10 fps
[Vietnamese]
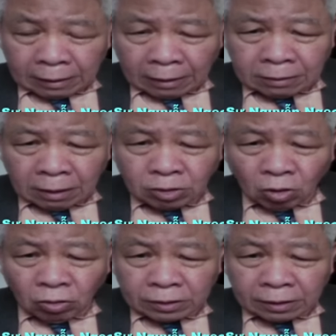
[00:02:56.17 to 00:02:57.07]
các dân
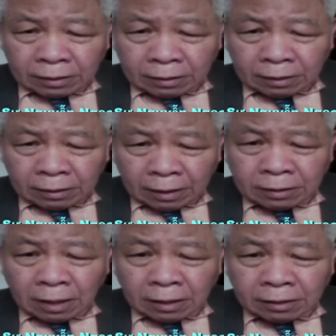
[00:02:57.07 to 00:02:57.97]
số trên
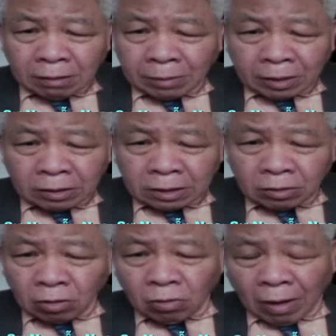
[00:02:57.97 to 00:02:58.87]
thế giới nhưng mà nó
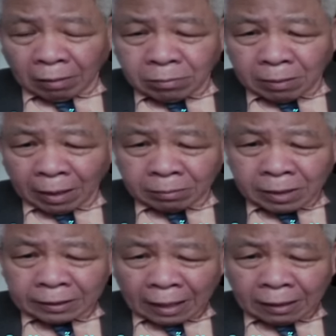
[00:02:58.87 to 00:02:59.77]
chỉ độ khoảng 17
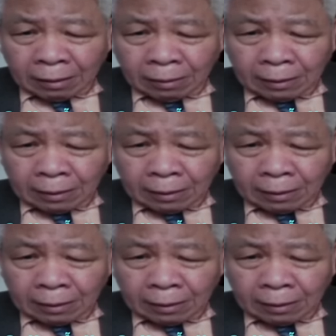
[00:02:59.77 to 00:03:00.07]
18